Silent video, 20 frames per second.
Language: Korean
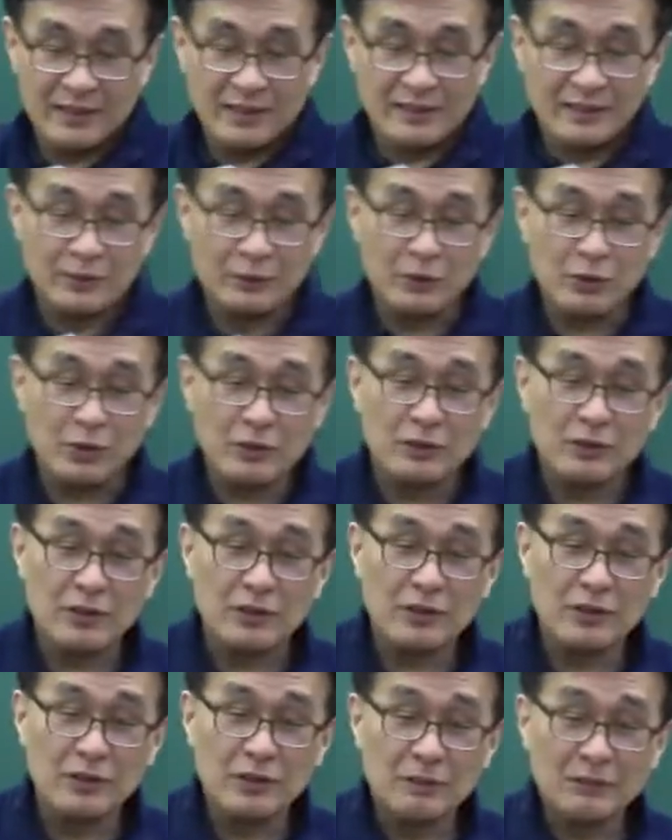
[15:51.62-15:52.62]
그 뭐,
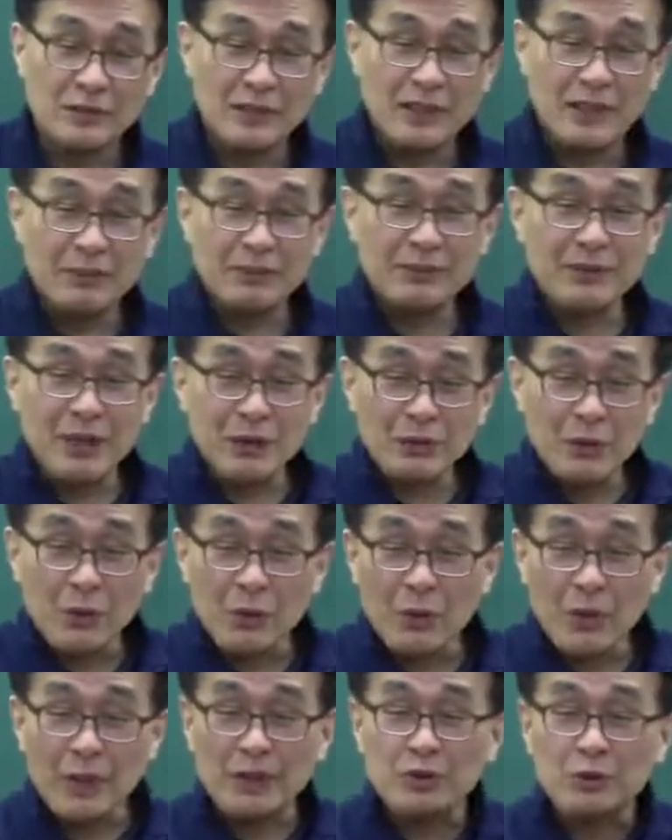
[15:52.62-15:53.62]
저 여러분 그래프 나온
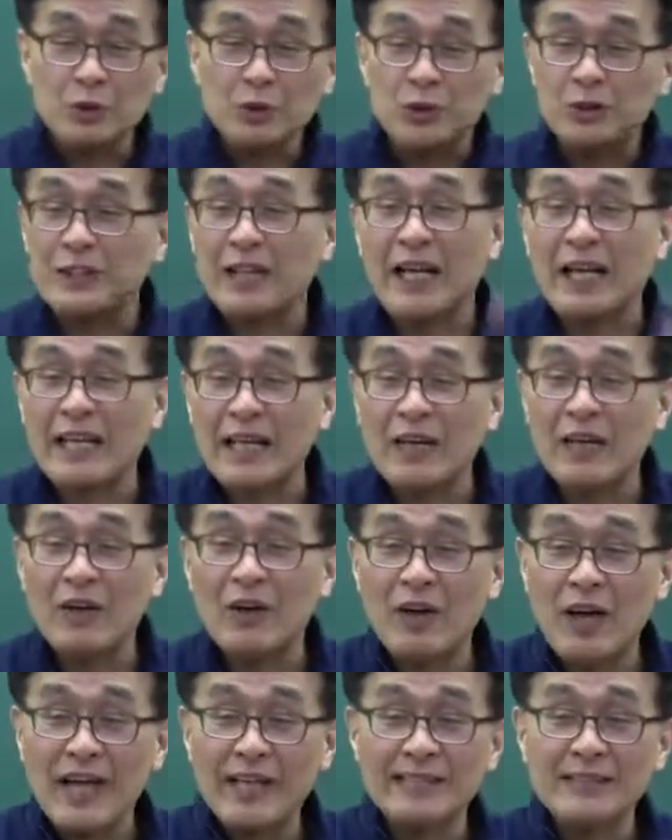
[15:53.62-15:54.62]
효과는 출제 안
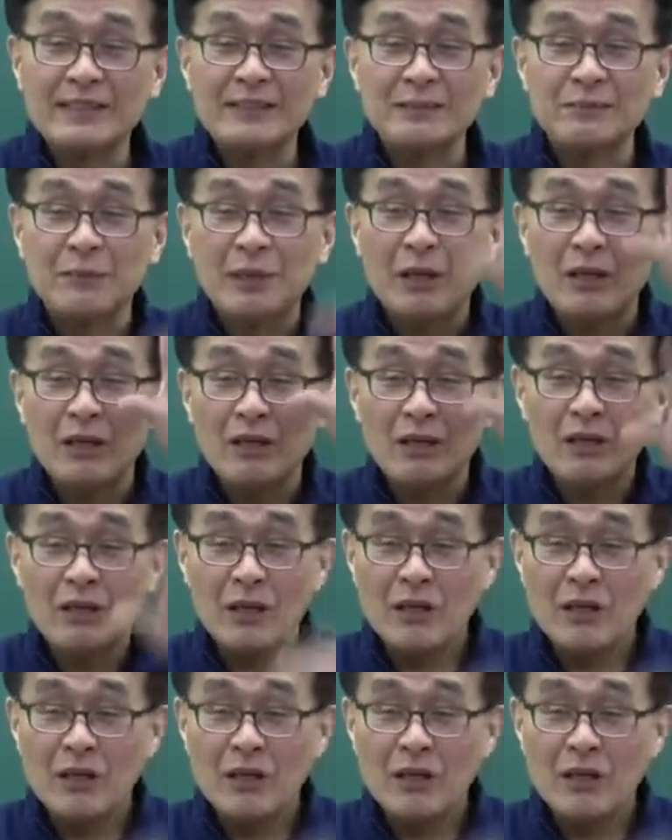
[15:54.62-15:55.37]
해요. 하여튼 뭐,